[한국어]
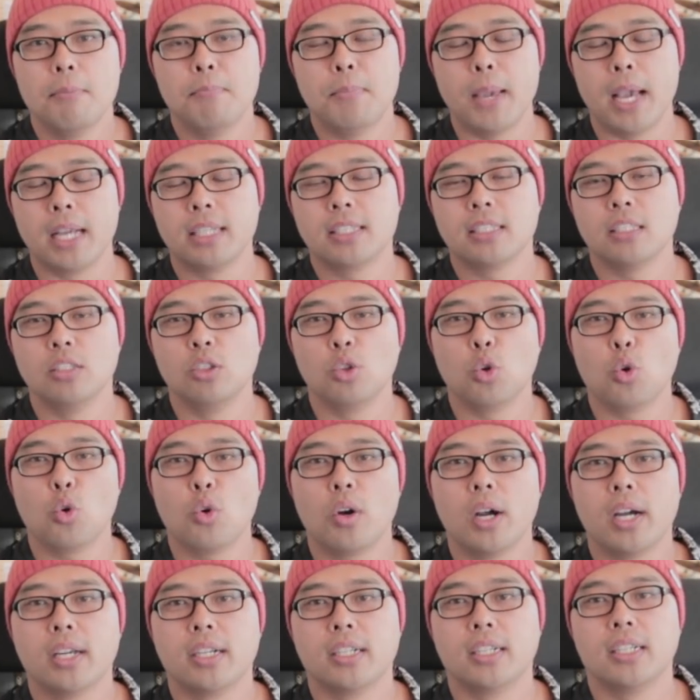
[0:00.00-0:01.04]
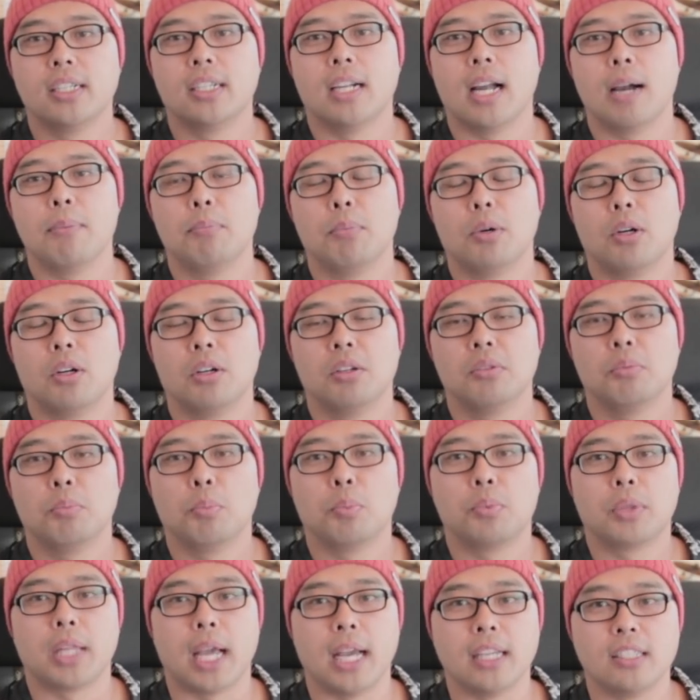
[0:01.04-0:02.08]
백신 효과를 한번
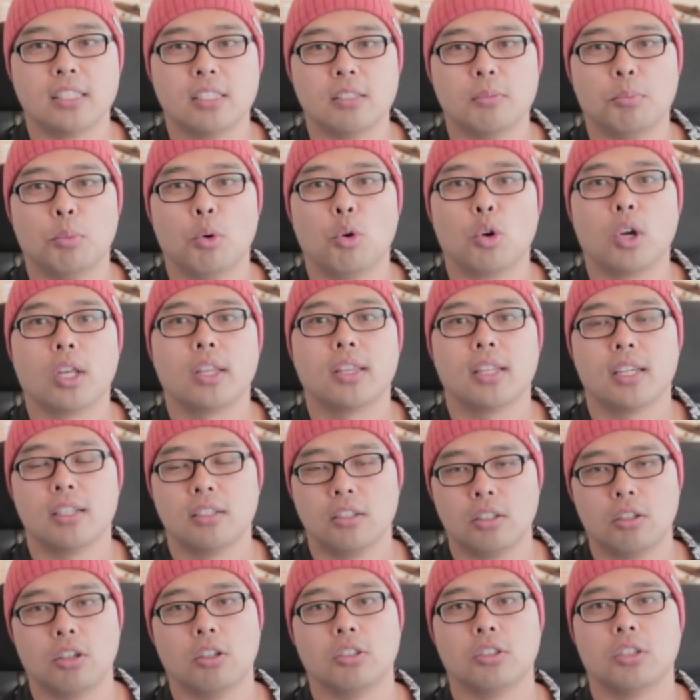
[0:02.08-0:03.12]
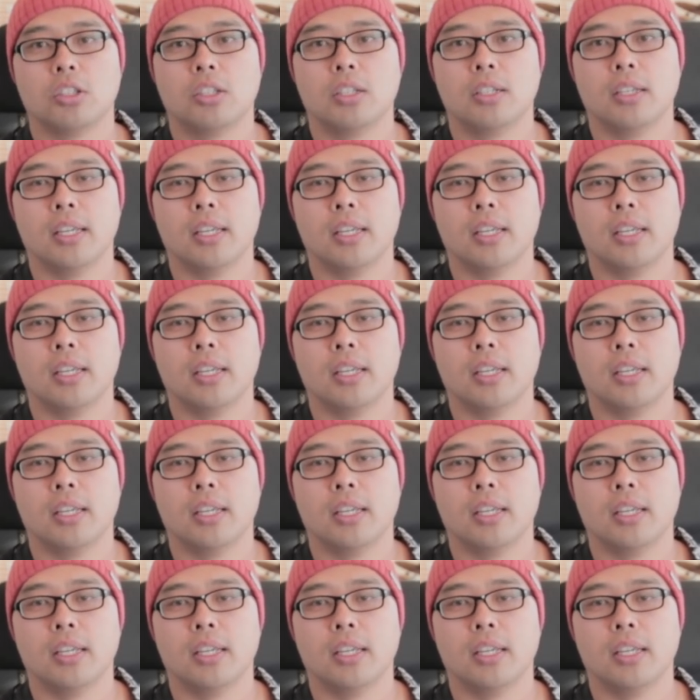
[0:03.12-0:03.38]
다시 보겠다는 거죠.